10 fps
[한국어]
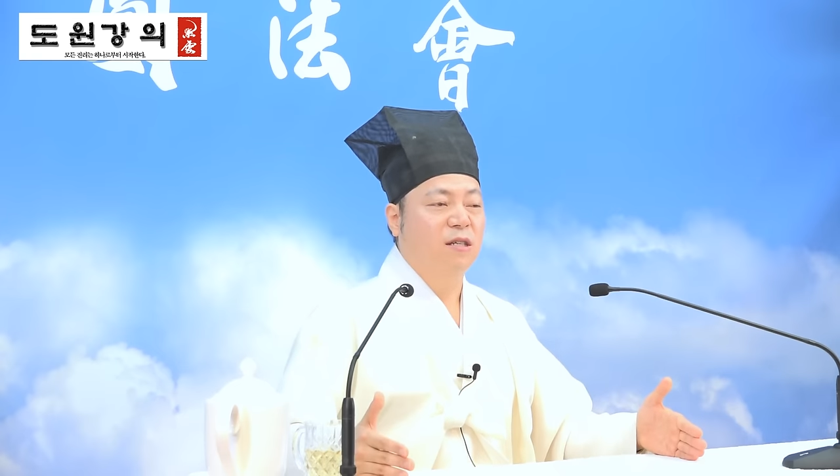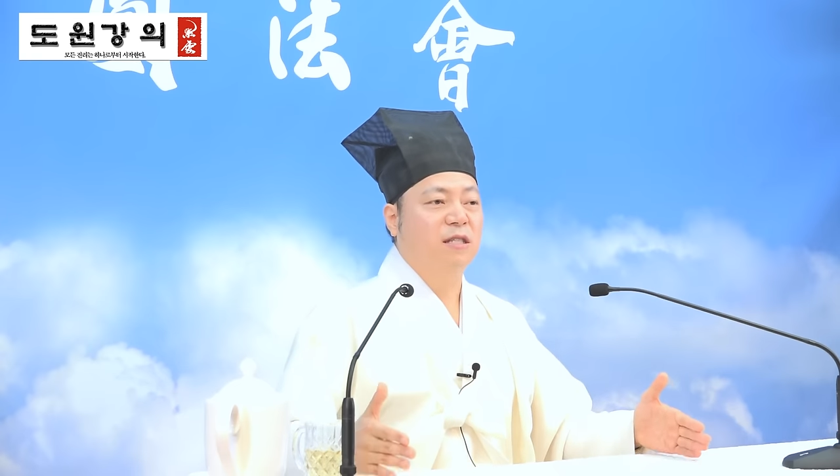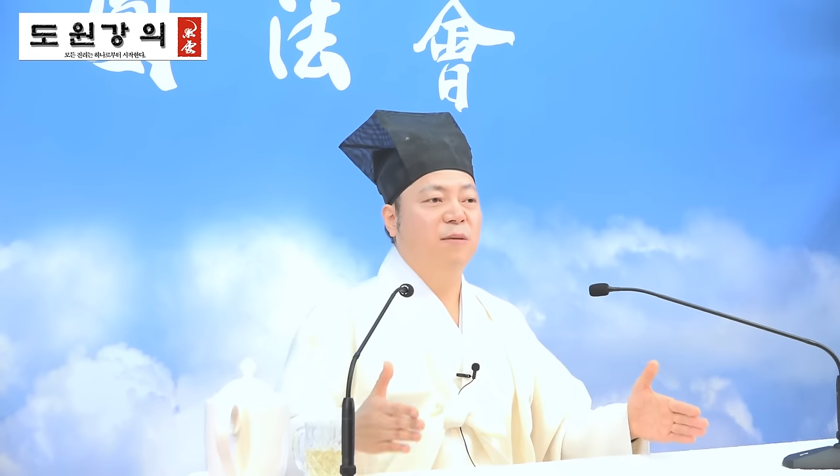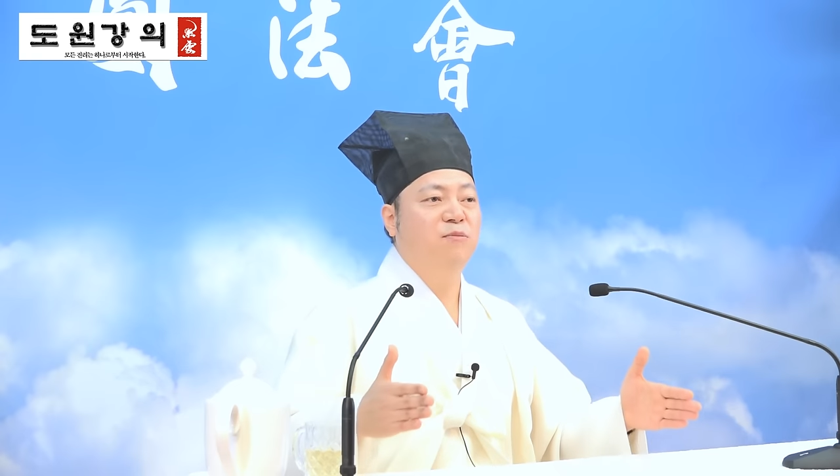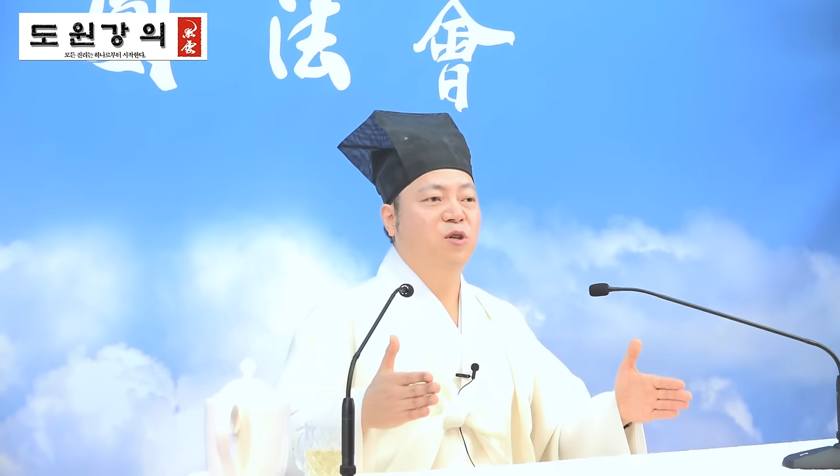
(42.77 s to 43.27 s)

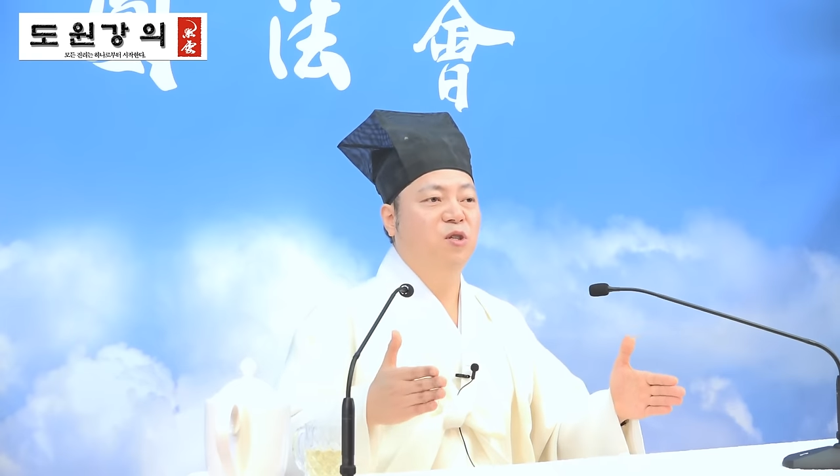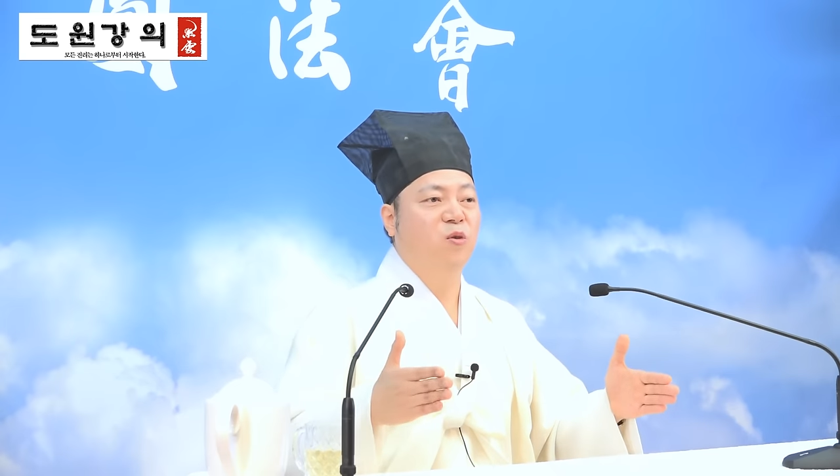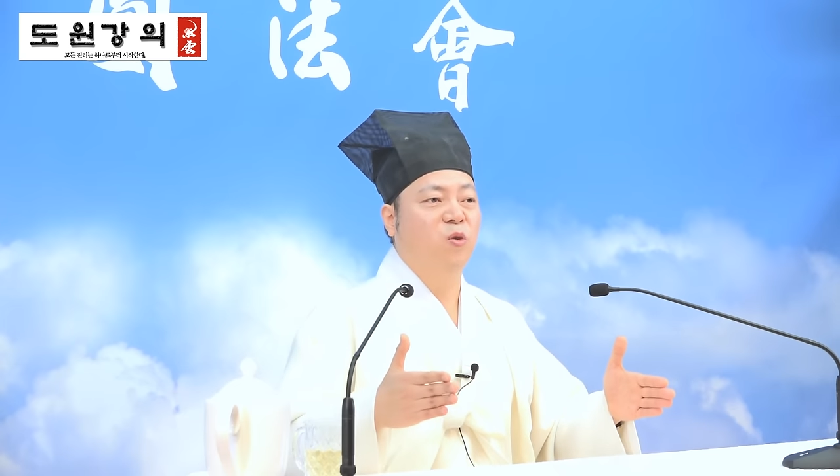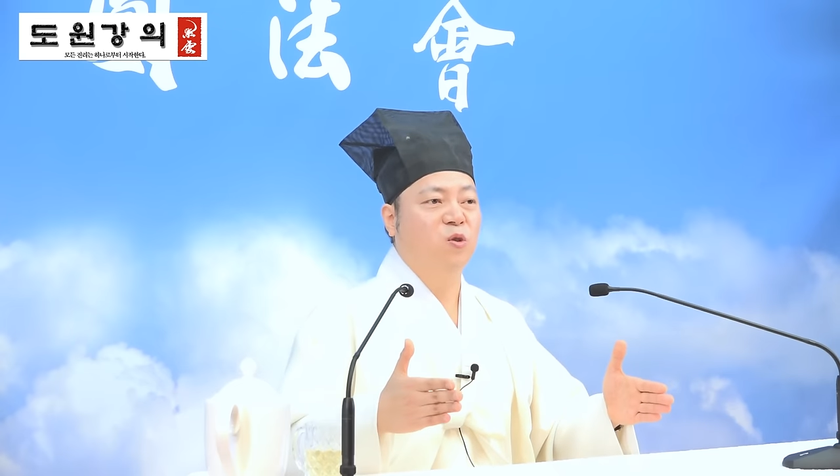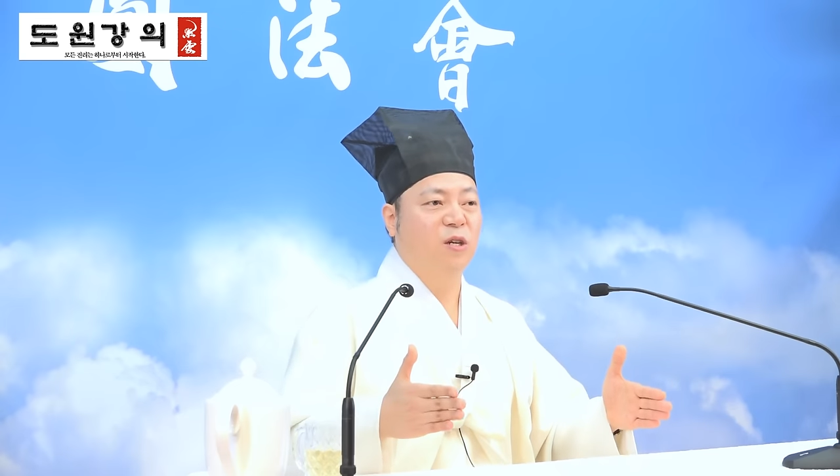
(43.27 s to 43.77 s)
3년이고
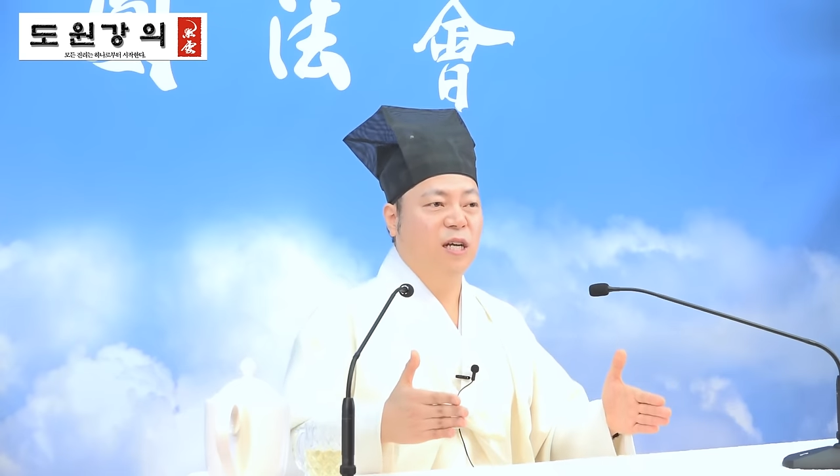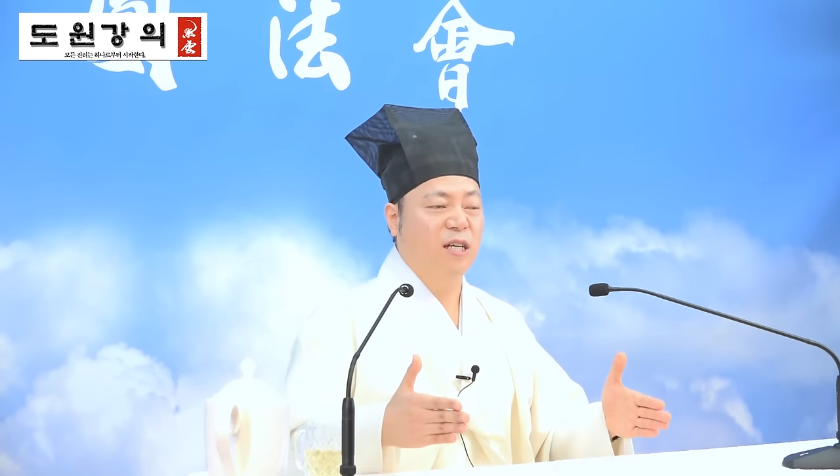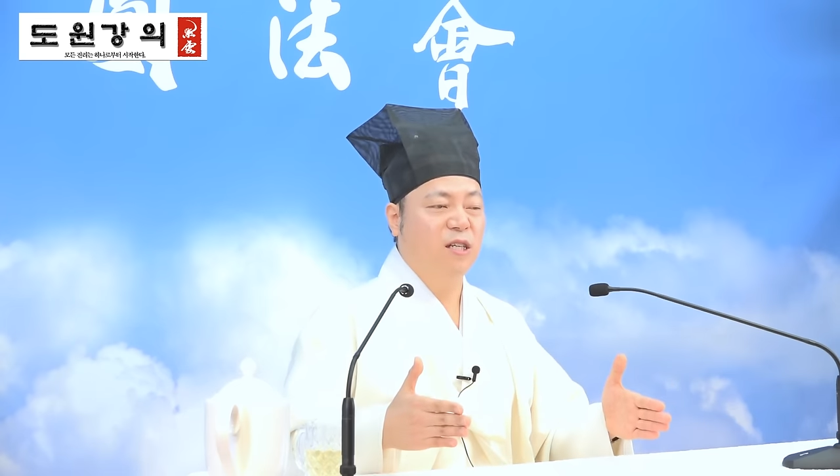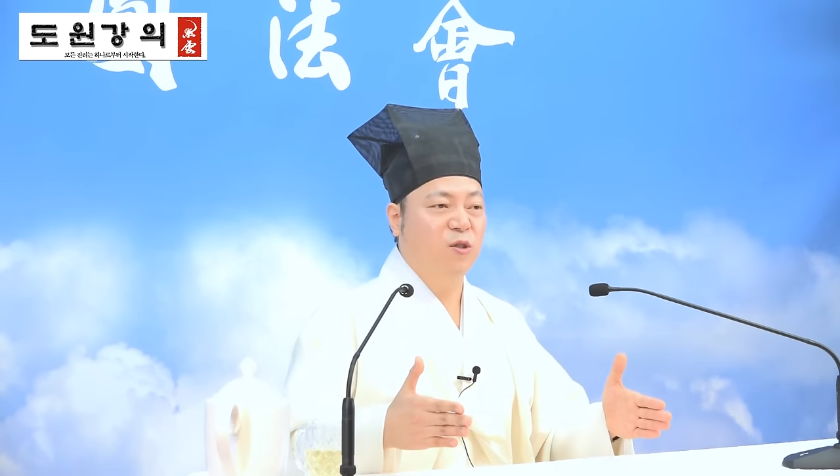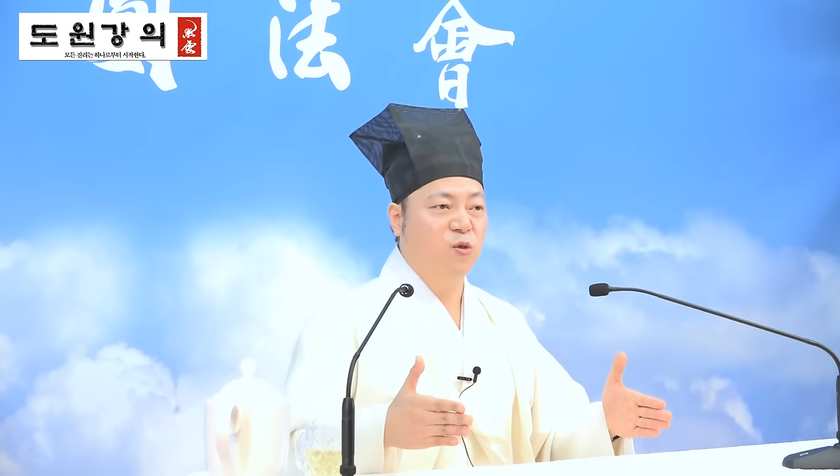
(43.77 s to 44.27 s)
5년
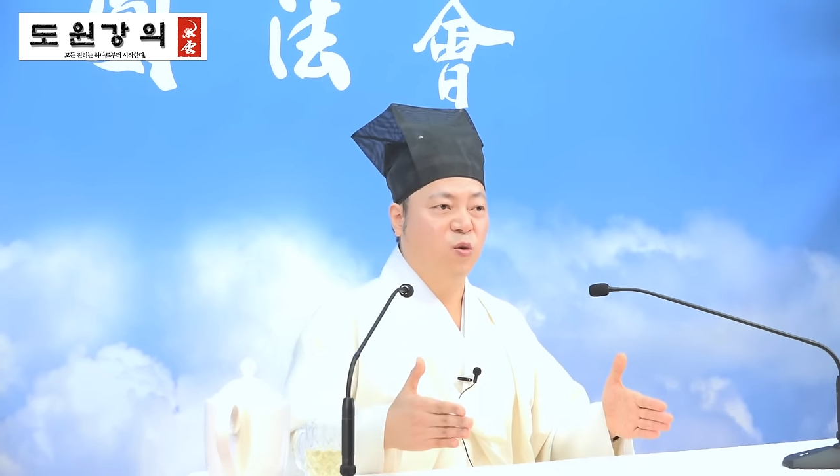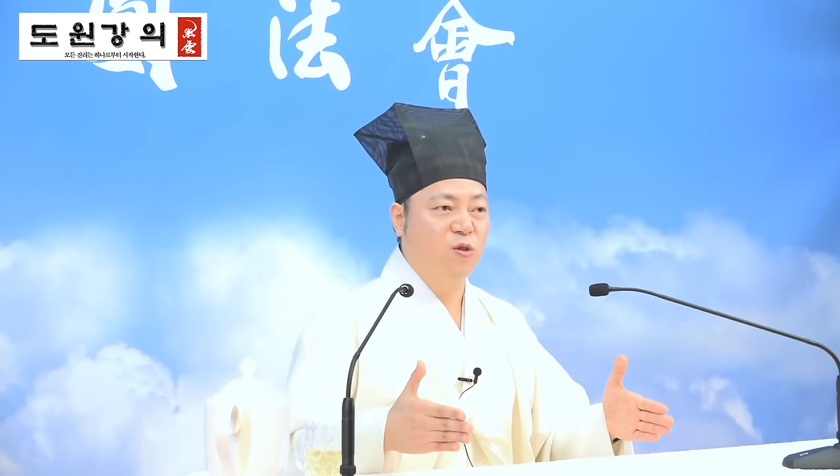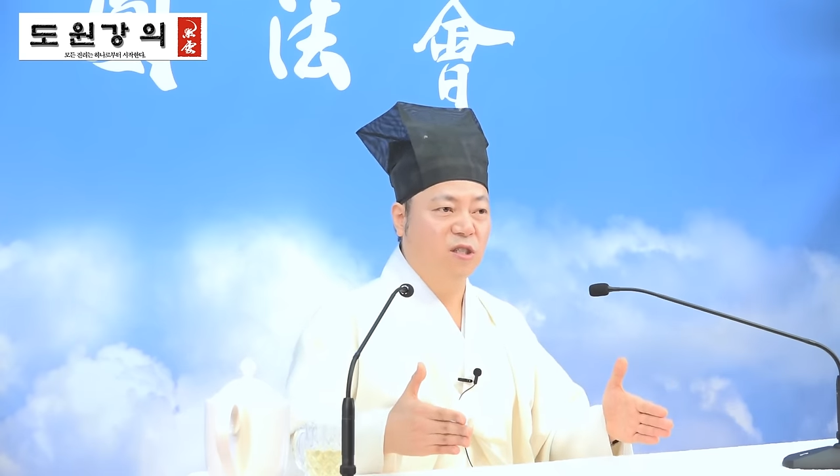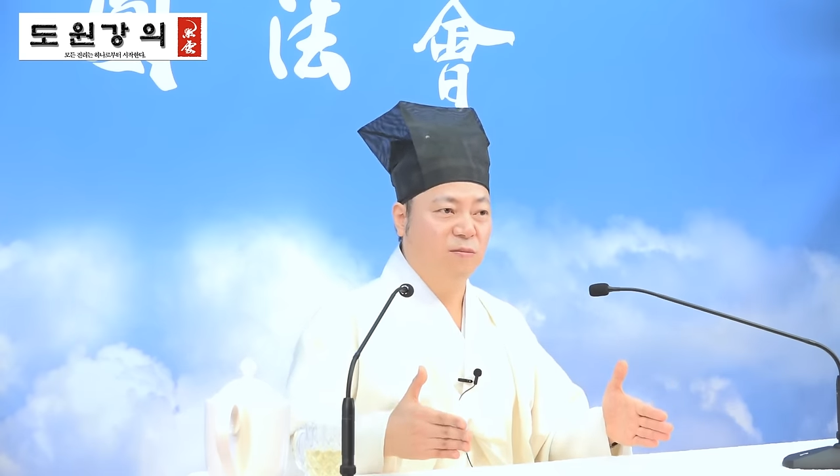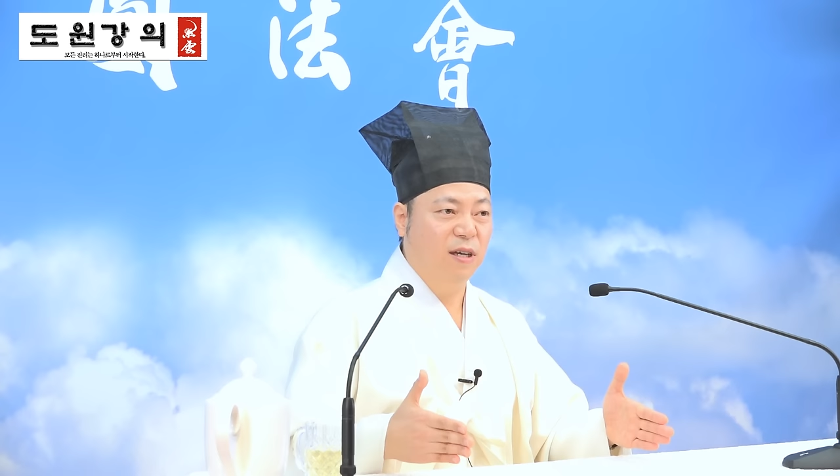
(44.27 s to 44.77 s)
안에는
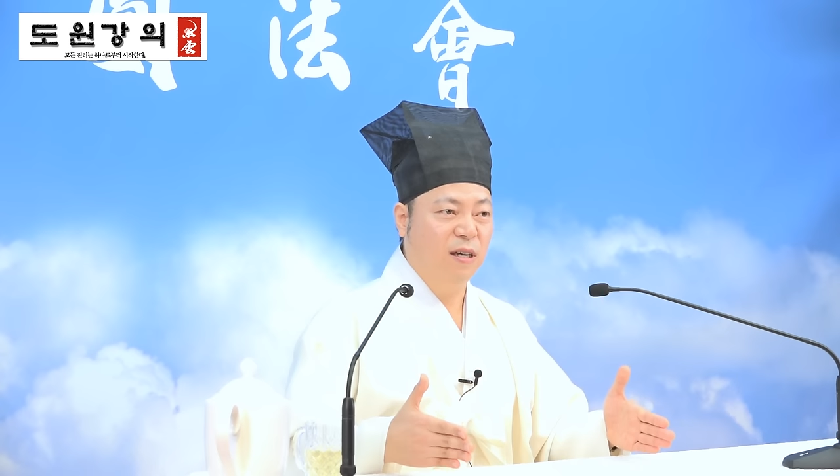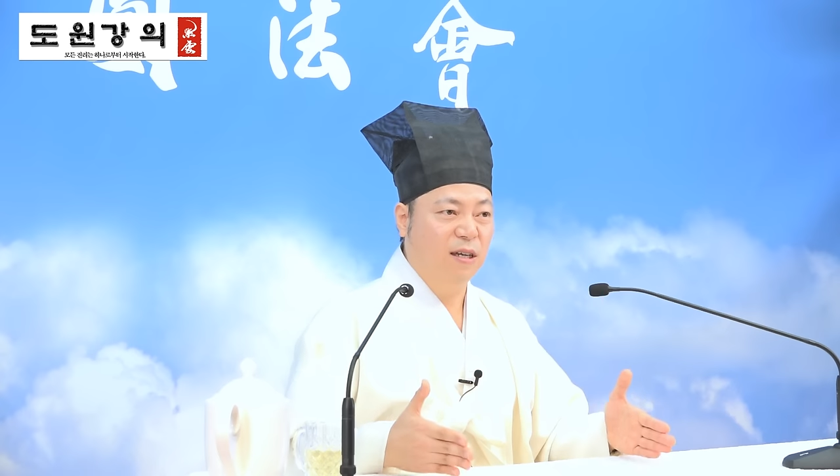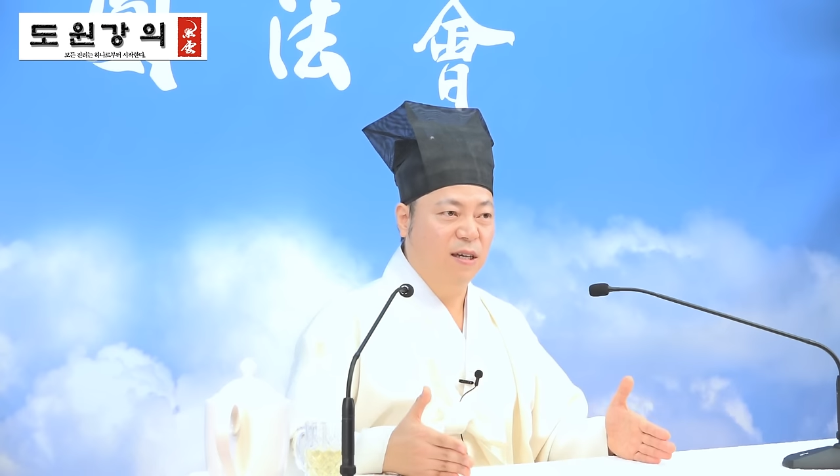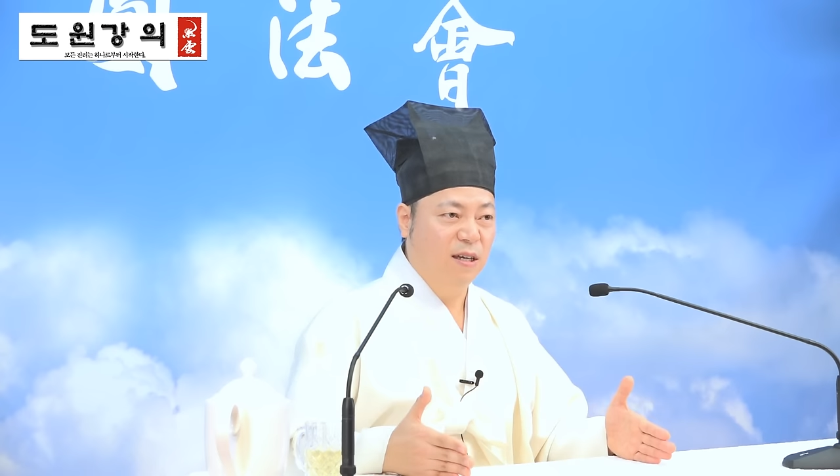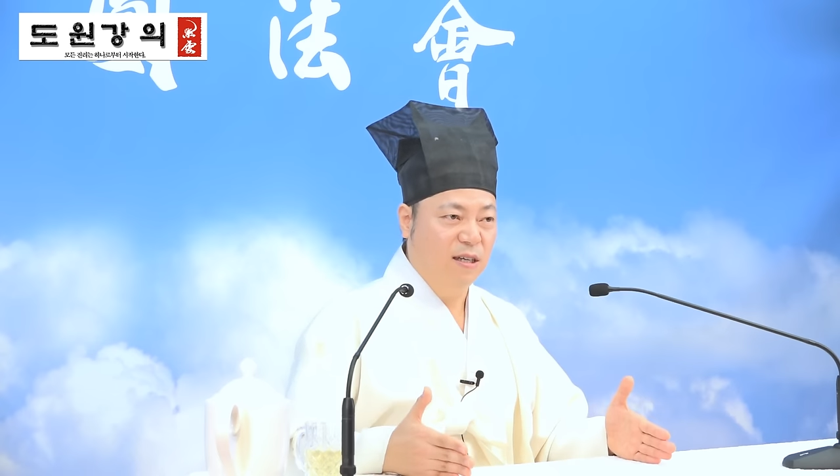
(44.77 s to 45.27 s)
좋은 집에